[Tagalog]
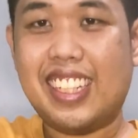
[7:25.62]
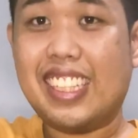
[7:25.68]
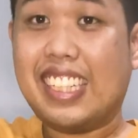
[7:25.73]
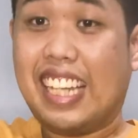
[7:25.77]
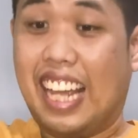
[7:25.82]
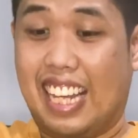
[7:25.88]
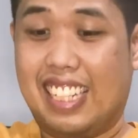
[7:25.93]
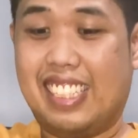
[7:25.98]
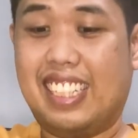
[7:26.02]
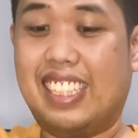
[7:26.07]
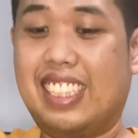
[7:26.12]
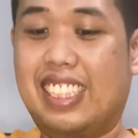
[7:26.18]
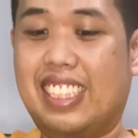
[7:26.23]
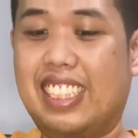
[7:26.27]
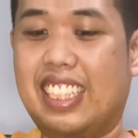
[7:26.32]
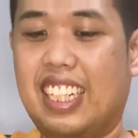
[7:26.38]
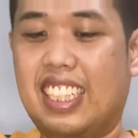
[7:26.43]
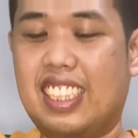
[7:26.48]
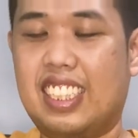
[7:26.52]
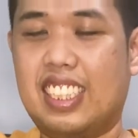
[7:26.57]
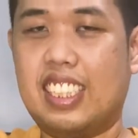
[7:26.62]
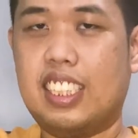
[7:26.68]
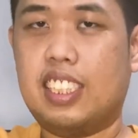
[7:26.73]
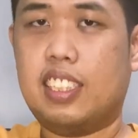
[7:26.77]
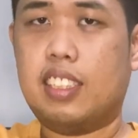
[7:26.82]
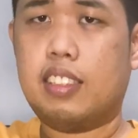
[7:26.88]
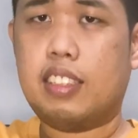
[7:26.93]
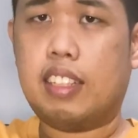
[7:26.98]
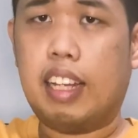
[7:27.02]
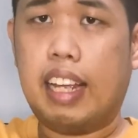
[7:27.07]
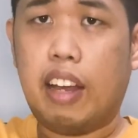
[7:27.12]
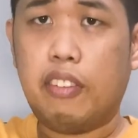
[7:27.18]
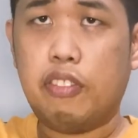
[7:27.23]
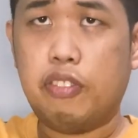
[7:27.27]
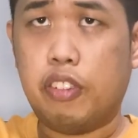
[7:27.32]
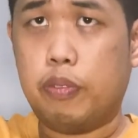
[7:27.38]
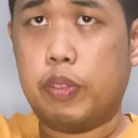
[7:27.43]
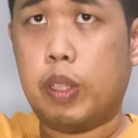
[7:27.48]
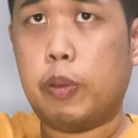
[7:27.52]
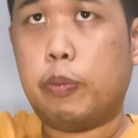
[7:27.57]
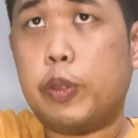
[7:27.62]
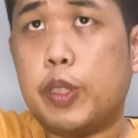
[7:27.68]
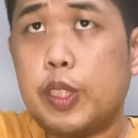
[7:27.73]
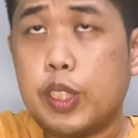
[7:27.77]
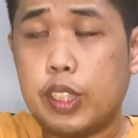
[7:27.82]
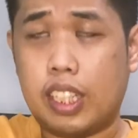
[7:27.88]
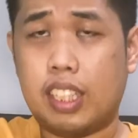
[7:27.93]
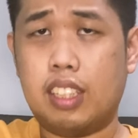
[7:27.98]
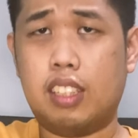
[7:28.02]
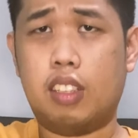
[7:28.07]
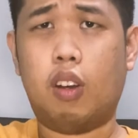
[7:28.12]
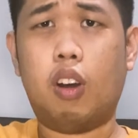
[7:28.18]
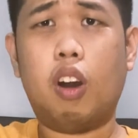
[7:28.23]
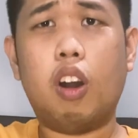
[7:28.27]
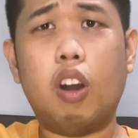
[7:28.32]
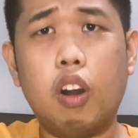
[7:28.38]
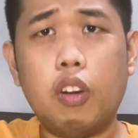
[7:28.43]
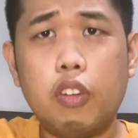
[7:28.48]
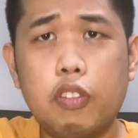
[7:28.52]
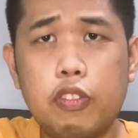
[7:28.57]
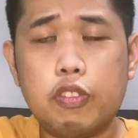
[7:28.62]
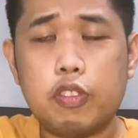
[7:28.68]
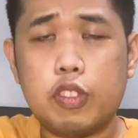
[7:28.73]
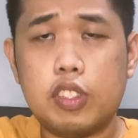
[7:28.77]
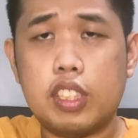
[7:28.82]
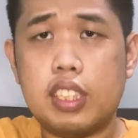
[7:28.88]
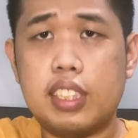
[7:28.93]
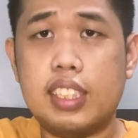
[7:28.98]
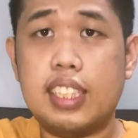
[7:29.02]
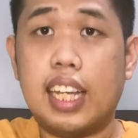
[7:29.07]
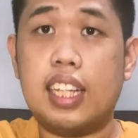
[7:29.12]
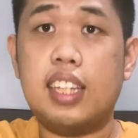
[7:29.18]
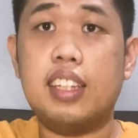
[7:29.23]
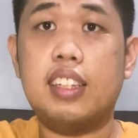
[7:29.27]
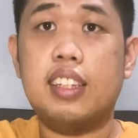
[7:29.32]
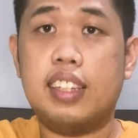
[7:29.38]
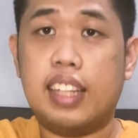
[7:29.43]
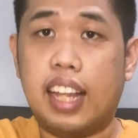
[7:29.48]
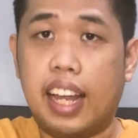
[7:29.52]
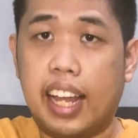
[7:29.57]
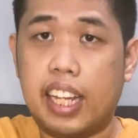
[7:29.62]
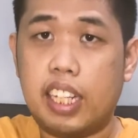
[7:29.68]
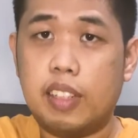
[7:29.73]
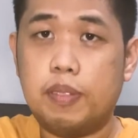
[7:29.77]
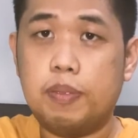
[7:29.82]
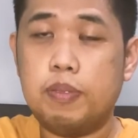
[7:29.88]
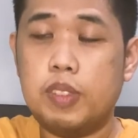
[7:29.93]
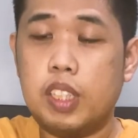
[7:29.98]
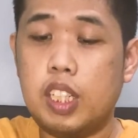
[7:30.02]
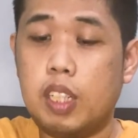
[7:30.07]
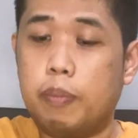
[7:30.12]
Yes, Adidas. They have 50% off that time.